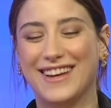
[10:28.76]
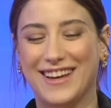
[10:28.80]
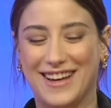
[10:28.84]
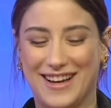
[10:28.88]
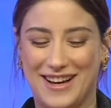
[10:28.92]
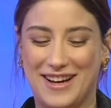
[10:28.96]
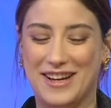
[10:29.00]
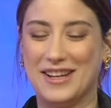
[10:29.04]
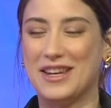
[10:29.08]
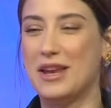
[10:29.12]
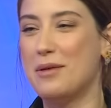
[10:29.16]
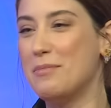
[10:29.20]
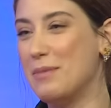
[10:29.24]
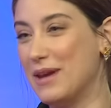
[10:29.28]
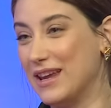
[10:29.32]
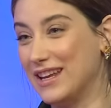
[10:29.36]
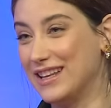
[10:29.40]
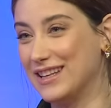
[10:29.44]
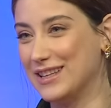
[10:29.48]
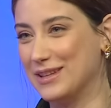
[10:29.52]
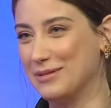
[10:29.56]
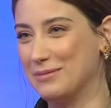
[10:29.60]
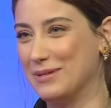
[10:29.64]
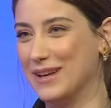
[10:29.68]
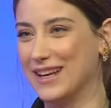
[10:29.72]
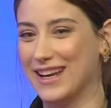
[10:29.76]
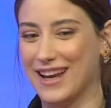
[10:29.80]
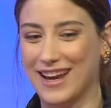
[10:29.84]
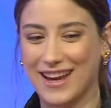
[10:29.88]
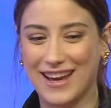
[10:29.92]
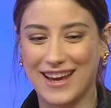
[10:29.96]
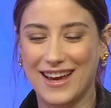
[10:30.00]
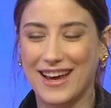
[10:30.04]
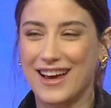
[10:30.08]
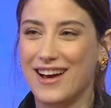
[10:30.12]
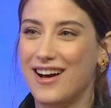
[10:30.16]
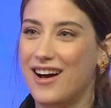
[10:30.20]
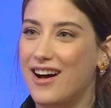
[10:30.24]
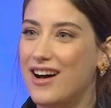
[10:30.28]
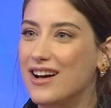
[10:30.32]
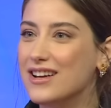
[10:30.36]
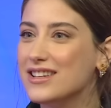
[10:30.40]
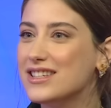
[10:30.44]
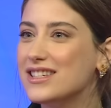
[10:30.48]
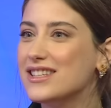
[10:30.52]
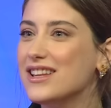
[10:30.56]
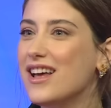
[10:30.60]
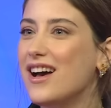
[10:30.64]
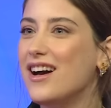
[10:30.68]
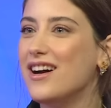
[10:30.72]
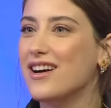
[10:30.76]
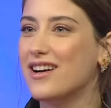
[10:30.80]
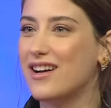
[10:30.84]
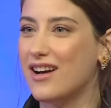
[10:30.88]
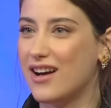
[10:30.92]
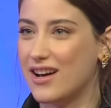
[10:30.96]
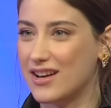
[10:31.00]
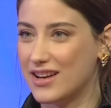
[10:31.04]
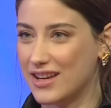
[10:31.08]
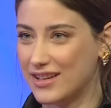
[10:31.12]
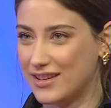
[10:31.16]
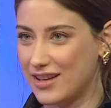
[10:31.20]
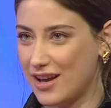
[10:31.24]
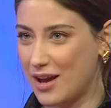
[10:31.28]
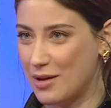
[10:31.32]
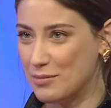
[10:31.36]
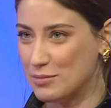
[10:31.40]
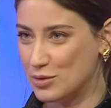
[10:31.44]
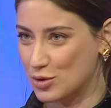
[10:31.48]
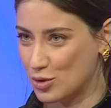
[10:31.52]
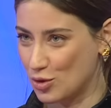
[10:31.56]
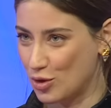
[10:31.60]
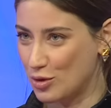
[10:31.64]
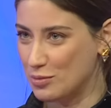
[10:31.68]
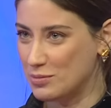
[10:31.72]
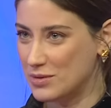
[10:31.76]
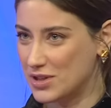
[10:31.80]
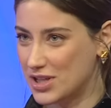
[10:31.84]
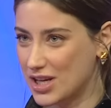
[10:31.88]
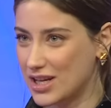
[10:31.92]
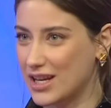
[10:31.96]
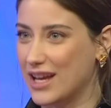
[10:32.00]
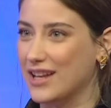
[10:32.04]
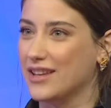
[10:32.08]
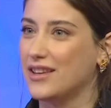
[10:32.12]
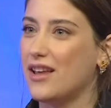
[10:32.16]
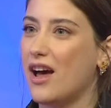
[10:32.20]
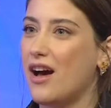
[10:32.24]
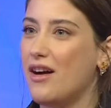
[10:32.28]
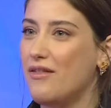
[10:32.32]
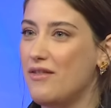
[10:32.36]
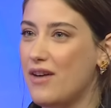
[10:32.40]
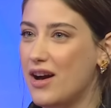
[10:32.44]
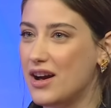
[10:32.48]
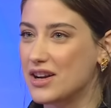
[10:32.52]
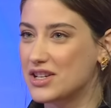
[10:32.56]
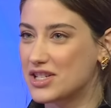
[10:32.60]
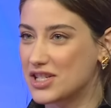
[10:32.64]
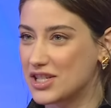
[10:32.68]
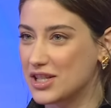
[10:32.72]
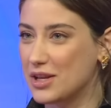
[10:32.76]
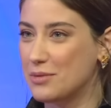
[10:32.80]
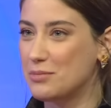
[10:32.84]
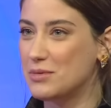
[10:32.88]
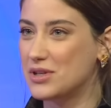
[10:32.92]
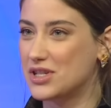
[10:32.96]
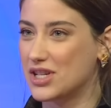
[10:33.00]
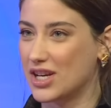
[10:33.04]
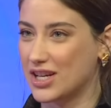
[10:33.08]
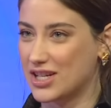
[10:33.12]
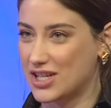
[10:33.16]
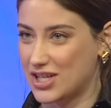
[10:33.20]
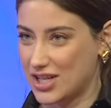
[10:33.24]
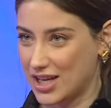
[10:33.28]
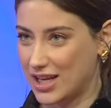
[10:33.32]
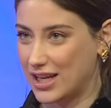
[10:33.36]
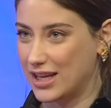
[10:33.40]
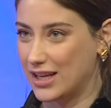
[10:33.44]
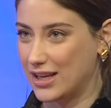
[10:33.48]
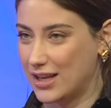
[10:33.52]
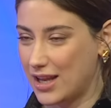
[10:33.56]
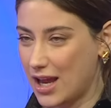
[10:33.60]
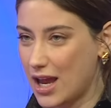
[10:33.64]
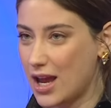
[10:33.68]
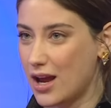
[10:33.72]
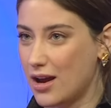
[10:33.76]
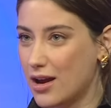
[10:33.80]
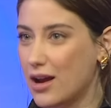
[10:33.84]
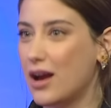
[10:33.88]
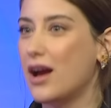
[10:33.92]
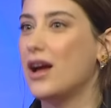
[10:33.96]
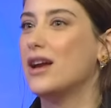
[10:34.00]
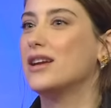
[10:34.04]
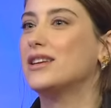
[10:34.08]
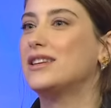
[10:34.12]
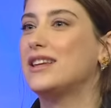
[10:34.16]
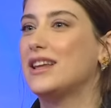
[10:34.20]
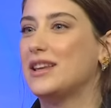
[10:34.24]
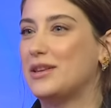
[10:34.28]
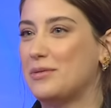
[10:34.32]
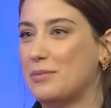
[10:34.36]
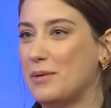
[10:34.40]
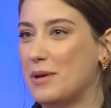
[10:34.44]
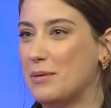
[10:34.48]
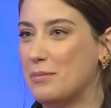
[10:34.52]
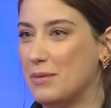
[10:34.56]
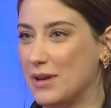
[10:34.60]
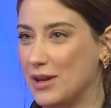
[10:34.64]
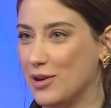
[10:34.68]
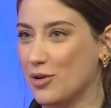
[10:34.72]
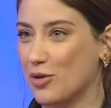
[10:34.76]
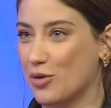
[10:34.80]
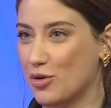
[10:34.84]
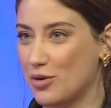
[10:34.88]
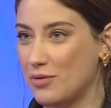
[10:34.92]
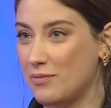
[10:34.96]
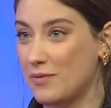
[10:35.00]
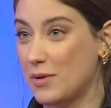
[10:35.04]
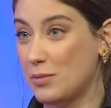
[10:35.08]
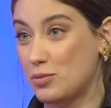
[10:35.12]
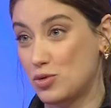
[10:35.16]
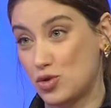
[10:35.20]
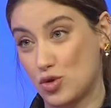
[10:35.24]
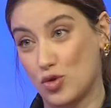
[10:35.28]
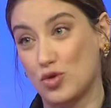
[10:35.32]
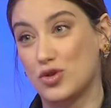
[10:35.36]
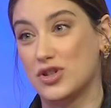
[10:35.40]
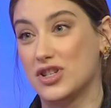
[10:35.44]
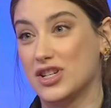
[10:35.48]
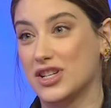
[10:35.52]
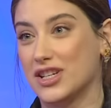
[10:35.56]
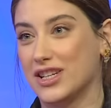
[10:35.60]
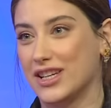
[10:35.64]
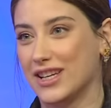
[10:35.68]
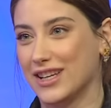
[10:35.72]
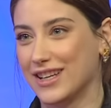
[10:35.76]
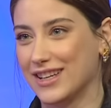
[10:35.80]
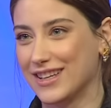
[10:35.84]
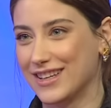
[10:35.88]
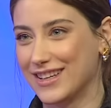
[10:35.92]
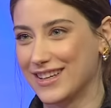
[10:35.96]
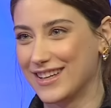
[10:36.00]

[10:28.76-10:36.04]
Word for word: Annem eğitti beni. Asla hakaret hamiz olmayacak yani dava açılamayacak şekilde hakaret etmeyi biliyorum ve bu çok çirkin.